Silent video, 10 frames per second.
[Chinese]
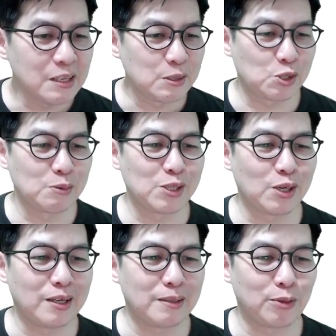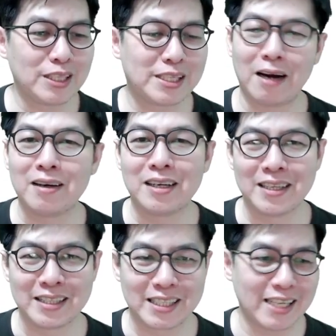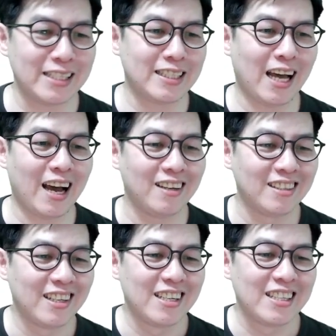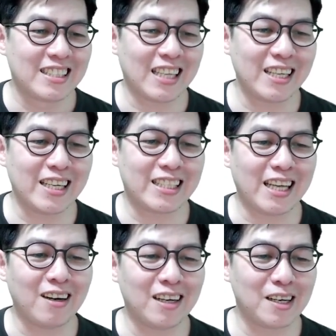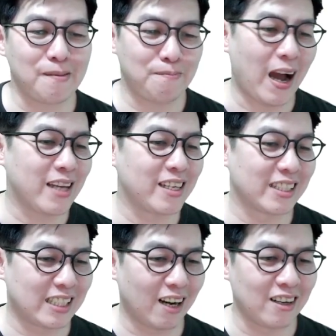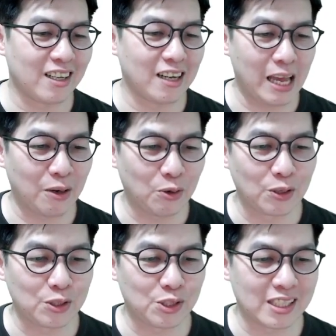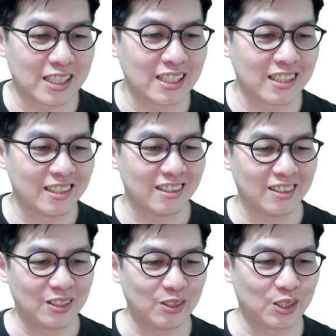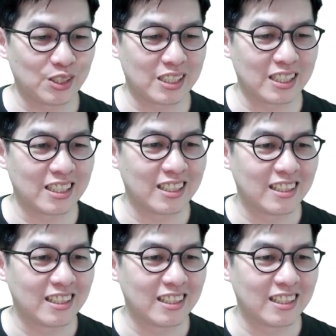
所以说，不过萧何很奸诈，成也萧何，败也萧何，哎，或许是，或许是，